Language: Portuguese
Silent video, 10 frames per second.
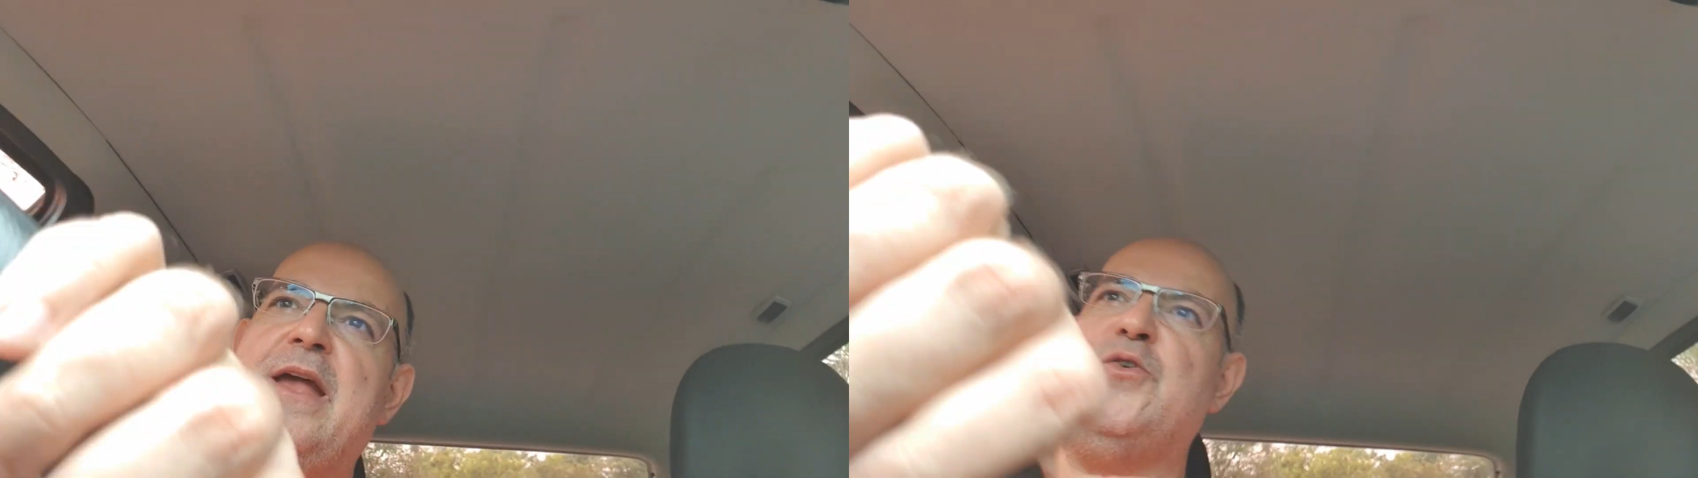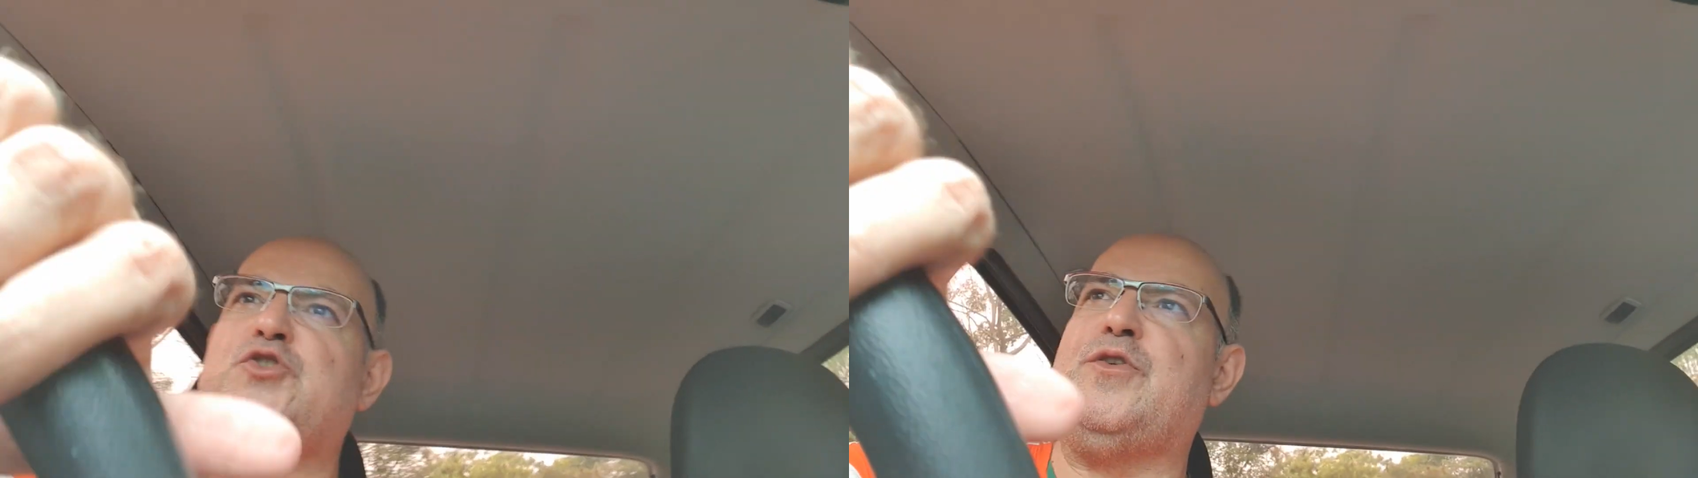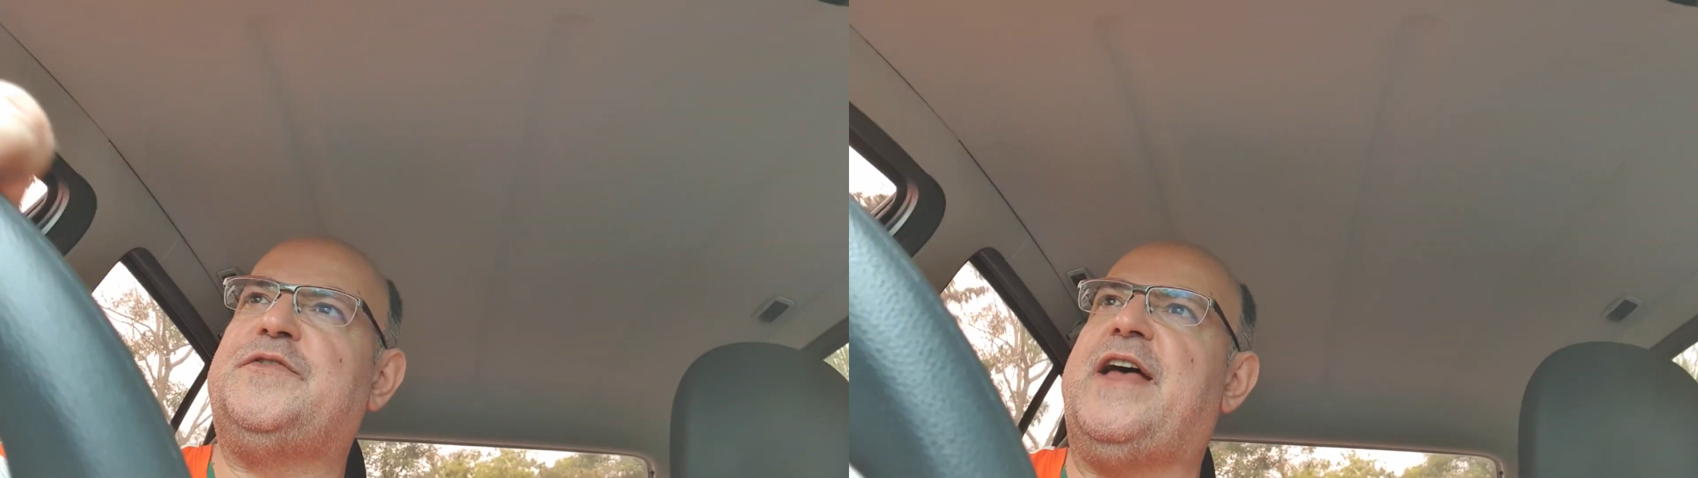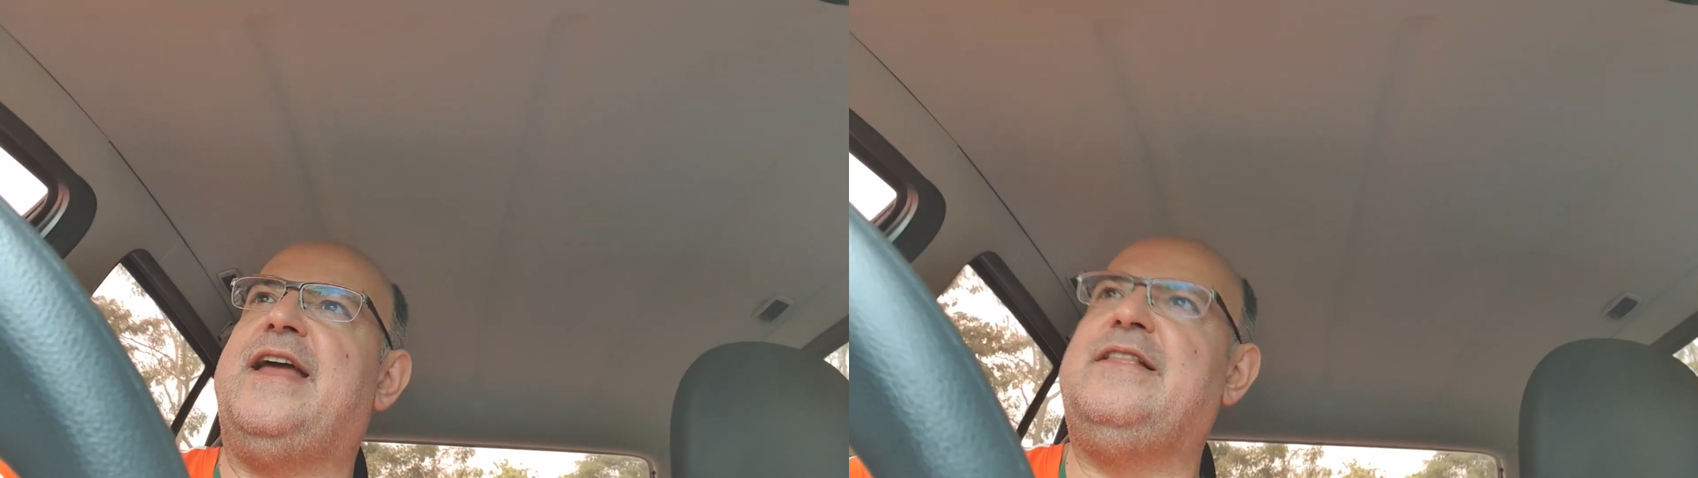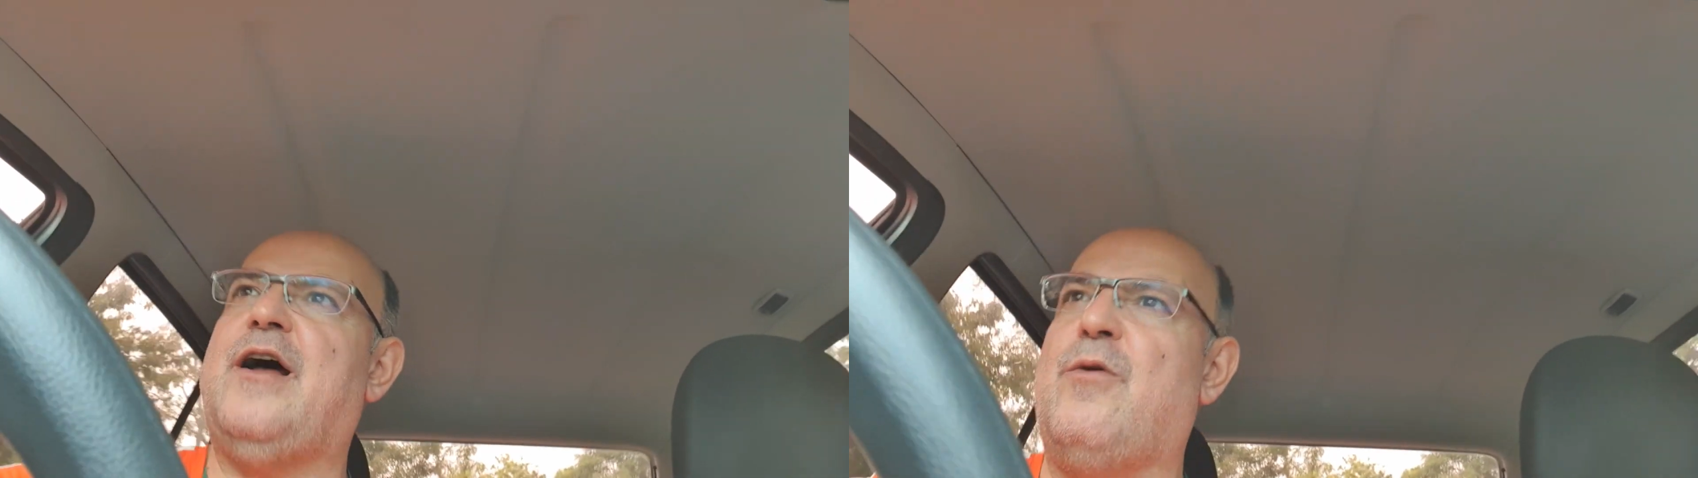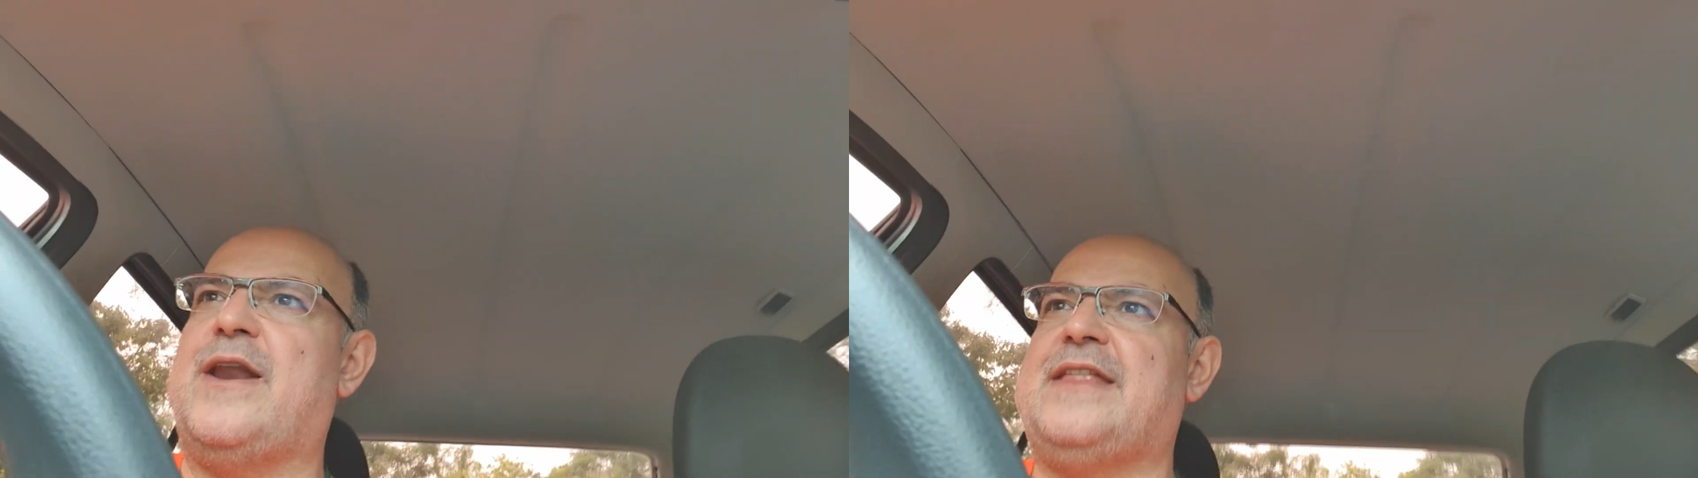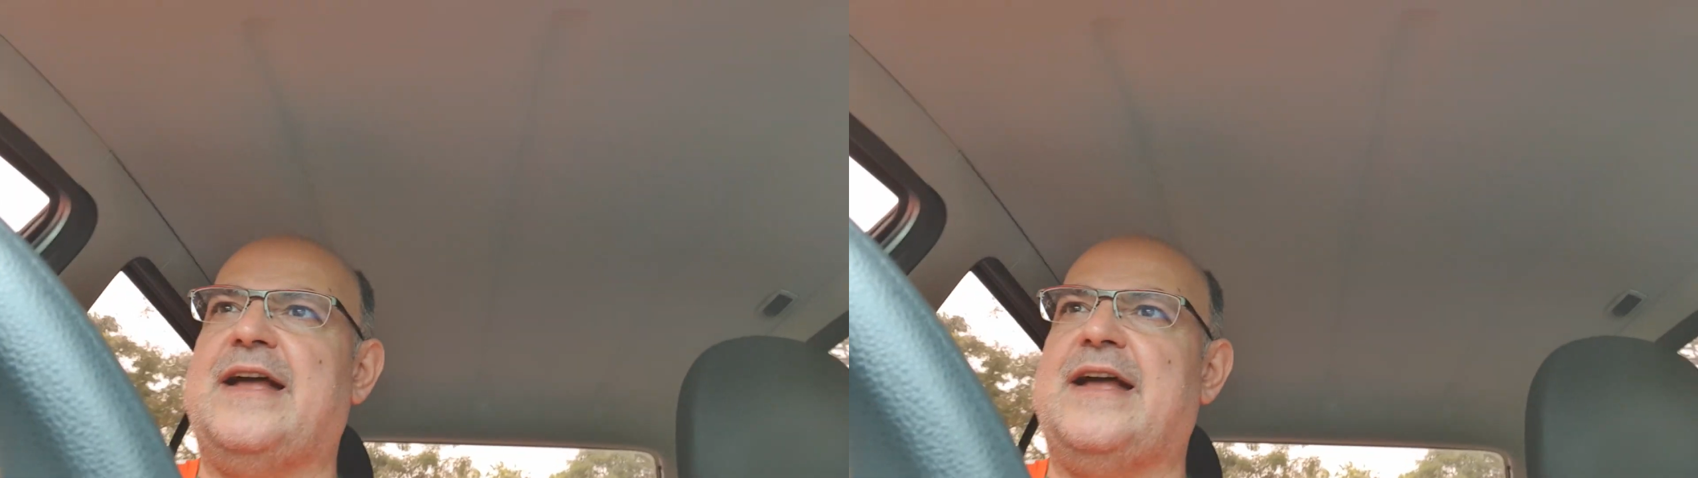Eu estou saindo agora